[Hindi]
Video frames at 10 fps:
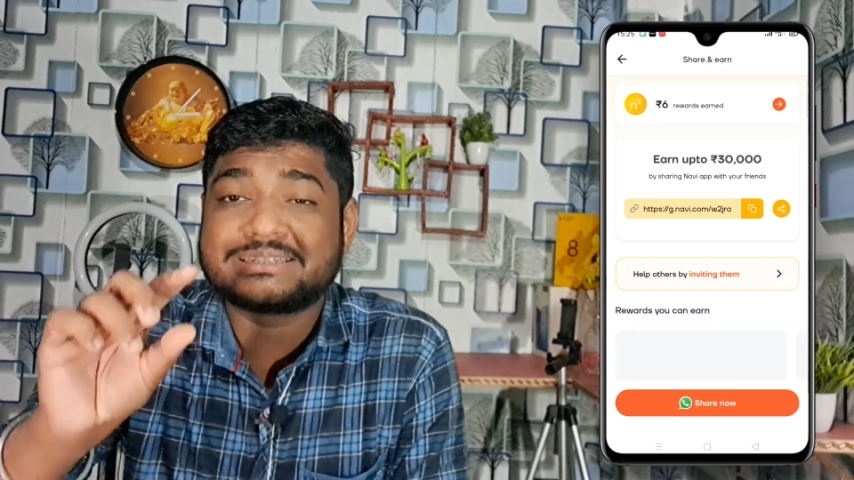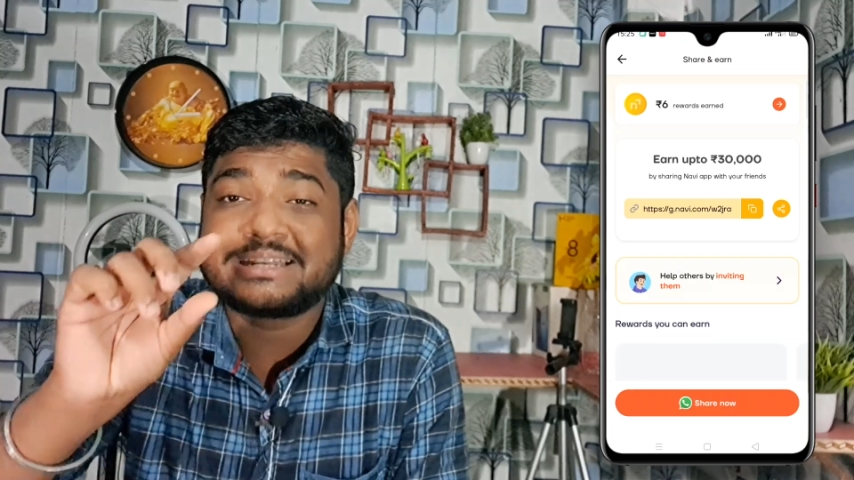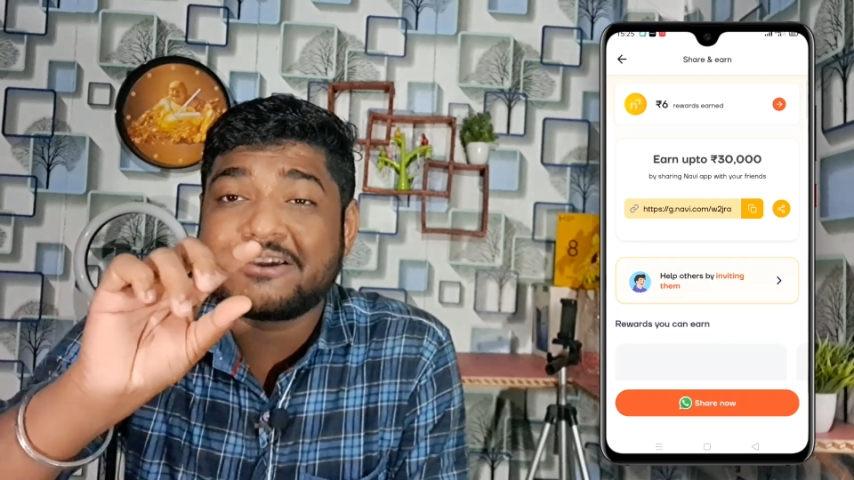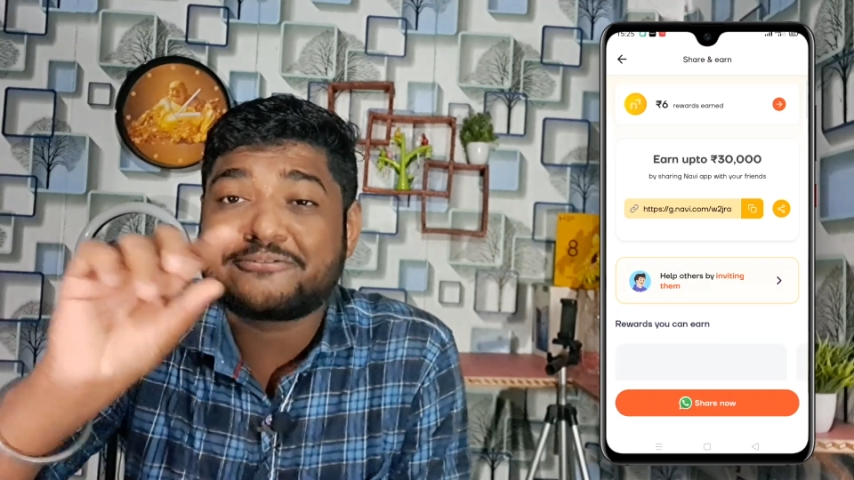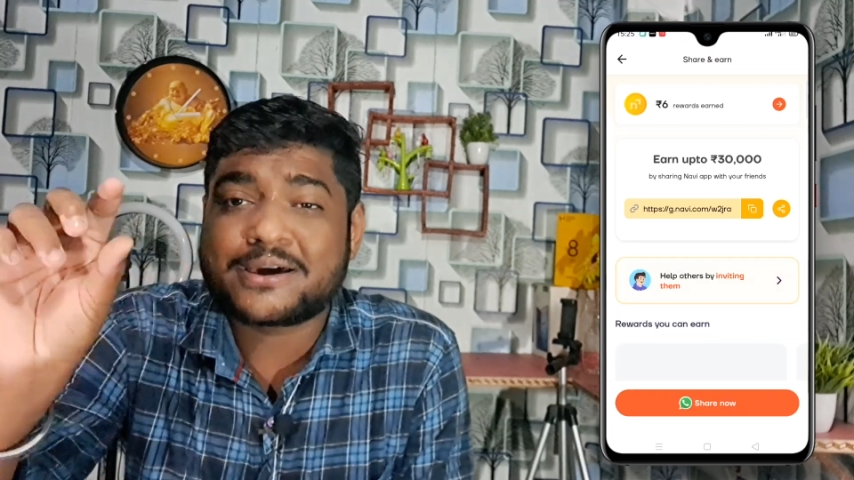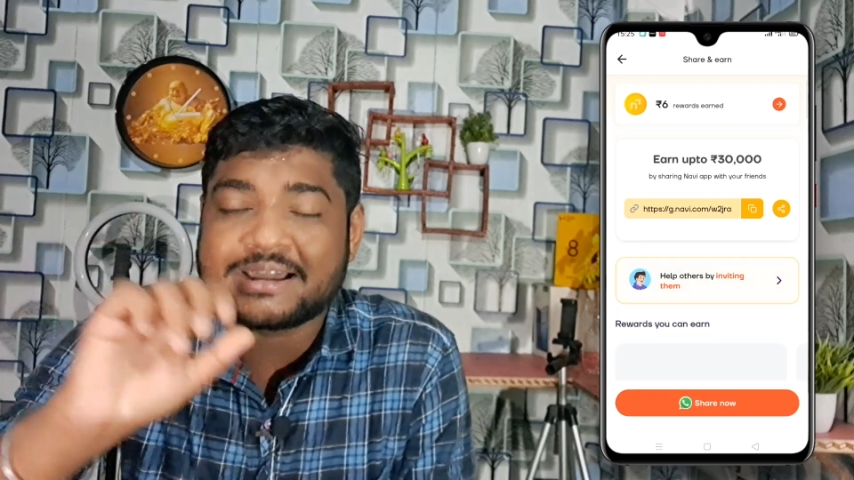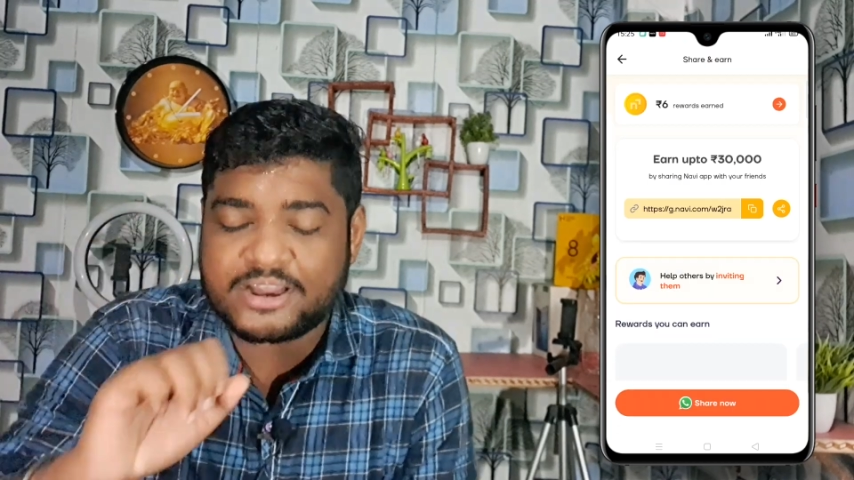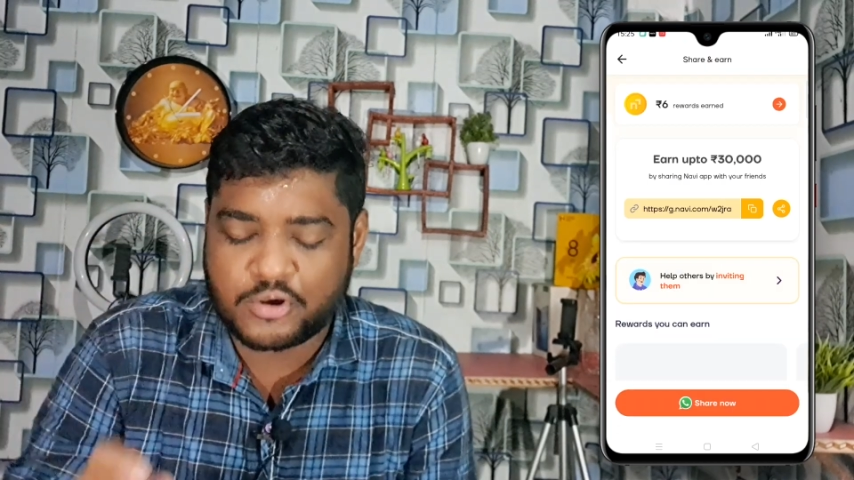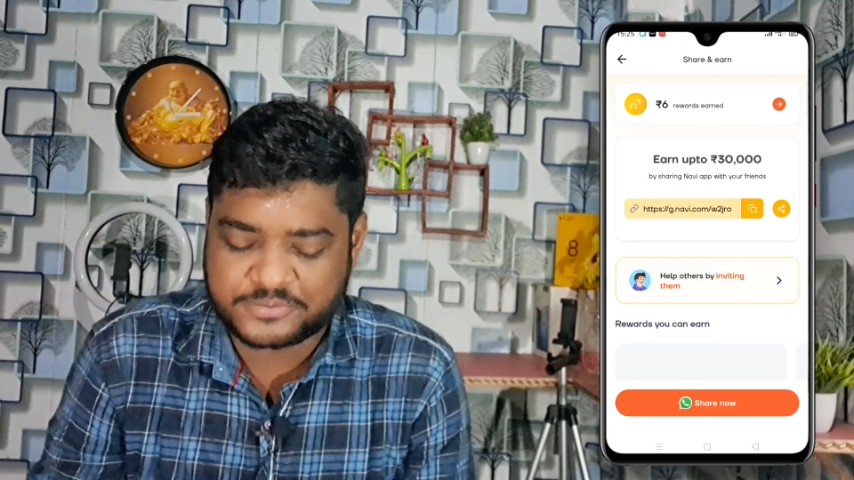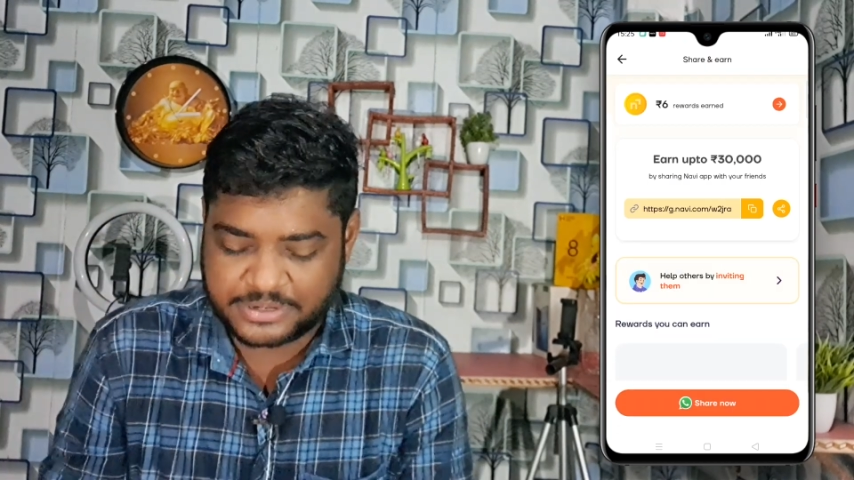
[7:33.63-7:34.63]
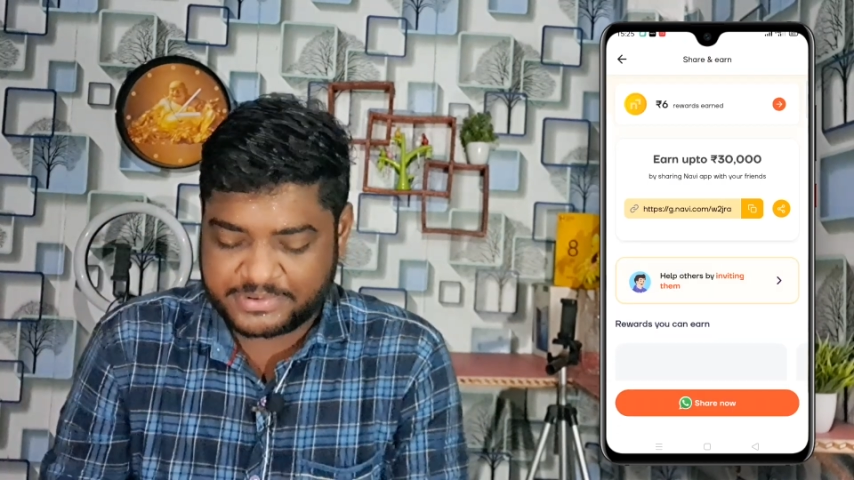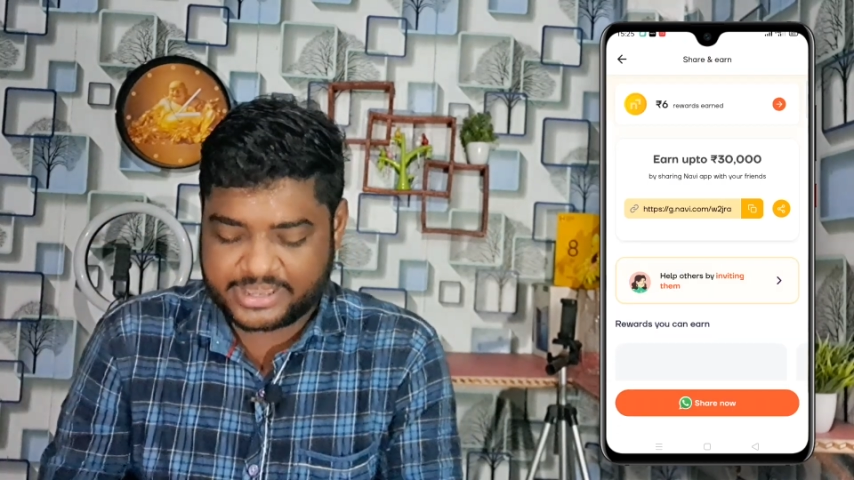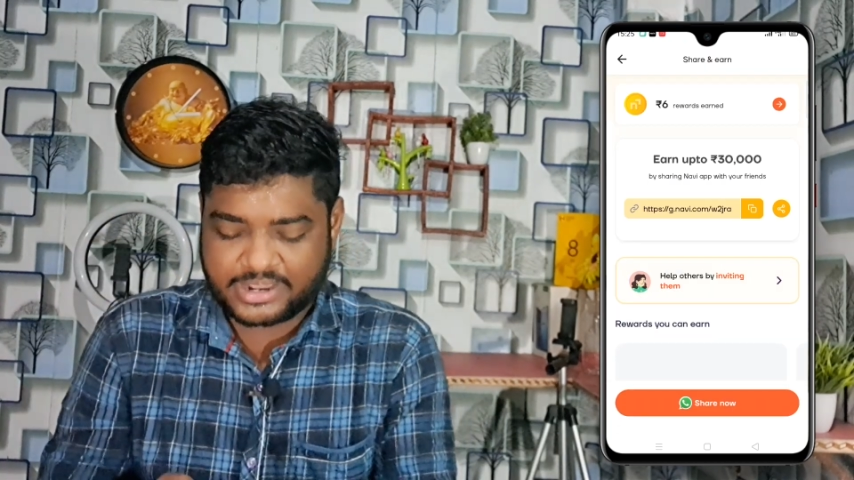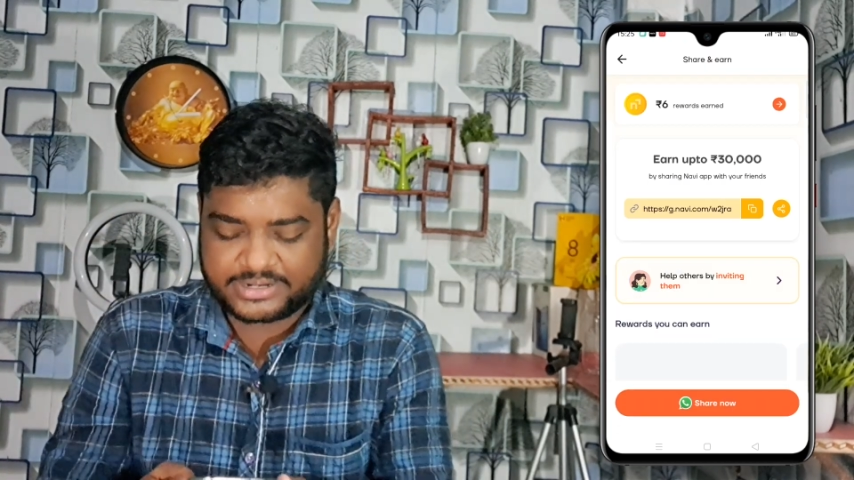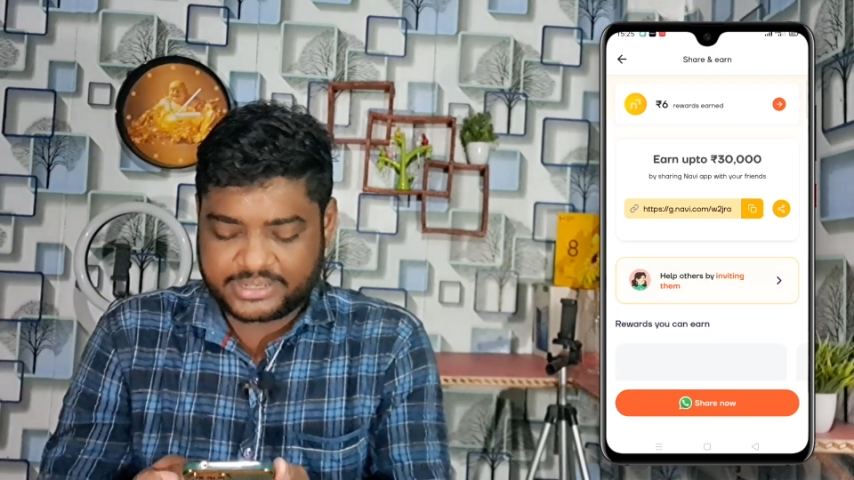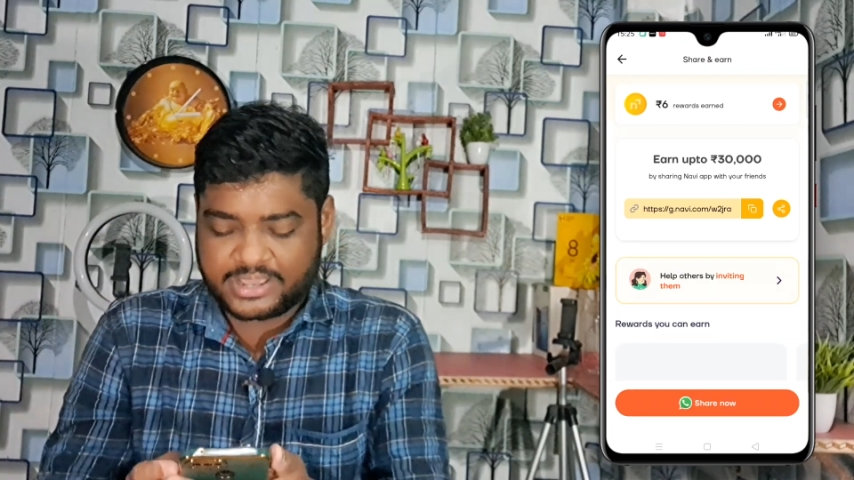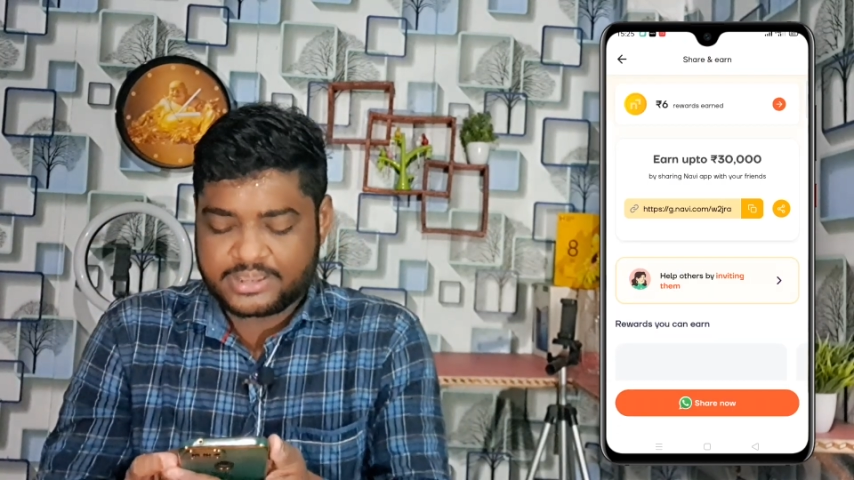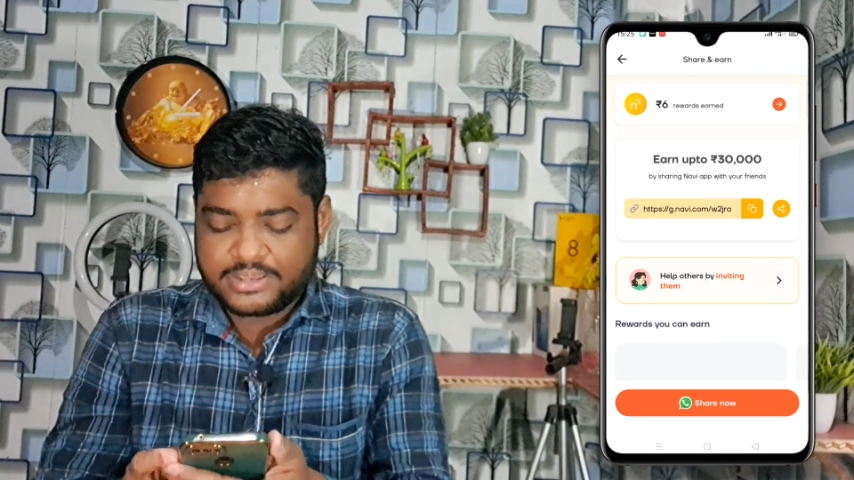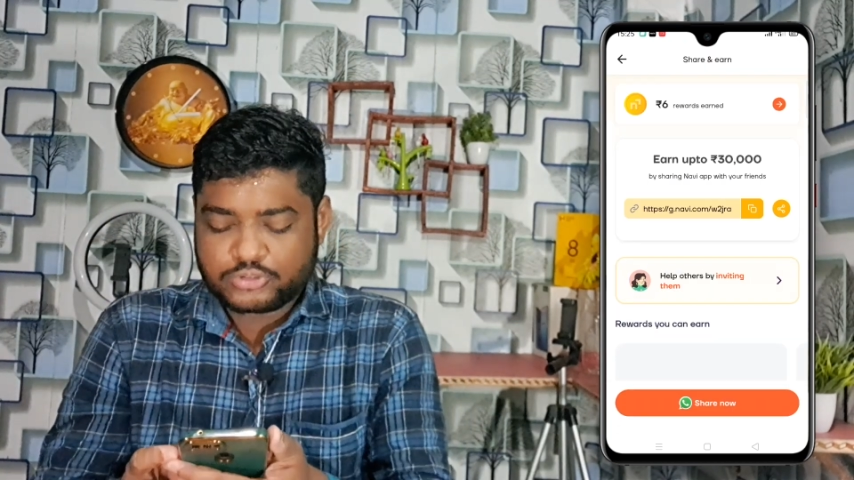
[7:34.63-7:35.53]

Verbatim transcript: रेफर का ऑप्शन मिलेगा ठीक है